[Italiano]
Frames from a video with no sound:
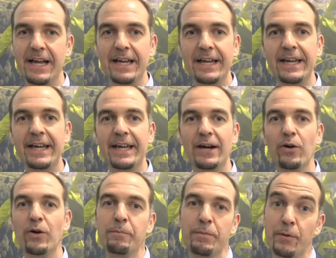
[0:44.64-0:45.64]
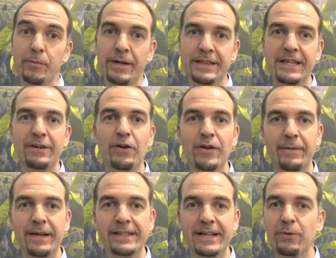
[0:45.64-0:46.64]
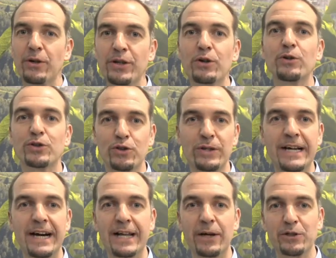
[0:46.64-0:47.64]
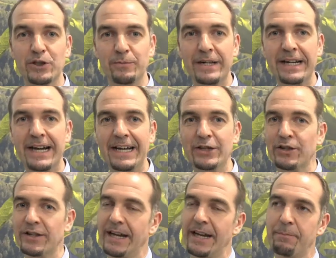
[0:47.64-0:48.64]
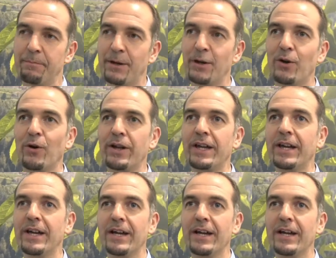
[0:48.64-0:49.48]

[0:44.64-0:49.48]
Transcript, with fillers: e il primo obiettivo ovviamente è quello di consolidare questo mercato che è per noi